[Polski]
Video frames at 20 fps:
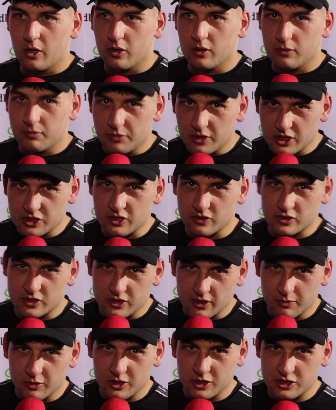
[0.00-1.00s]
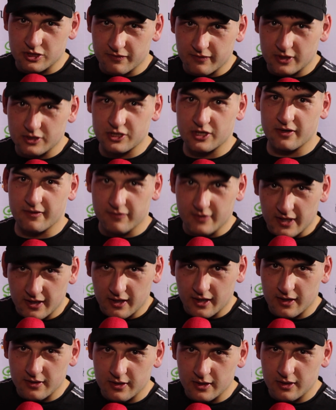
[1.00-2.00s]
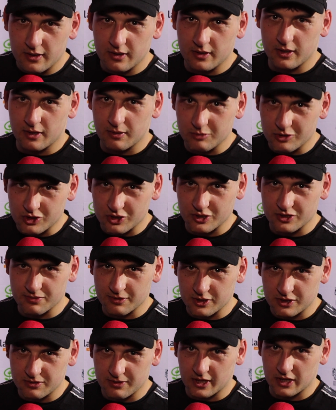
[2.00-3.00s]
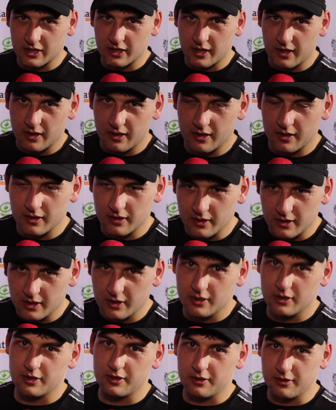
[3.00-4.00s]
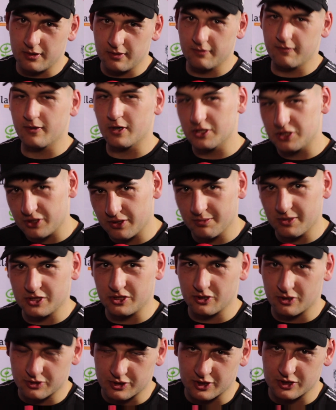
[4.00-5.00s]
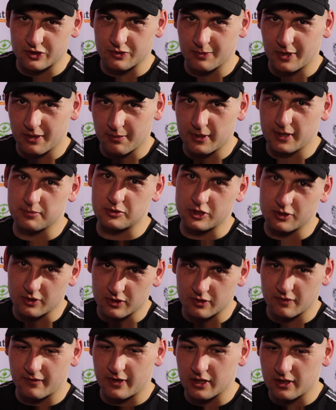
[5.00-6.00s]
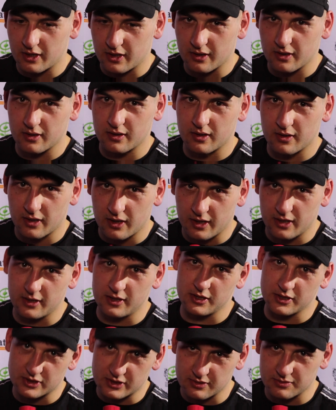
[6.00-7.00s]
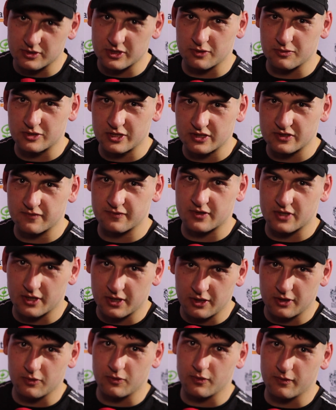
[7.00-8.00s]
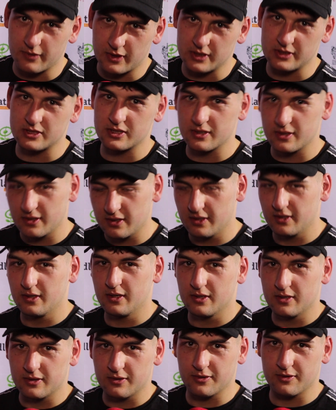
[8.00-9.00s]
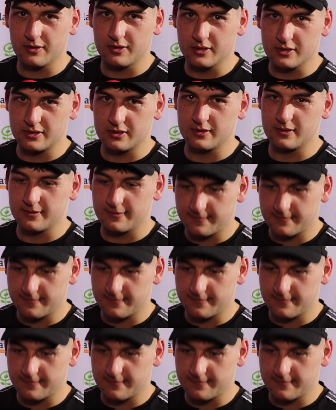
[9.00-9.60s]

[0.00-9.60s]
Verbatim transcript: Miesiąc temu jeszcze walczyłem w Tajlandii na mistrzostwa Świata i właśnie miesiąc czasu miałem na przygotowania, ale jestem cały czas w treningu, więc to jest...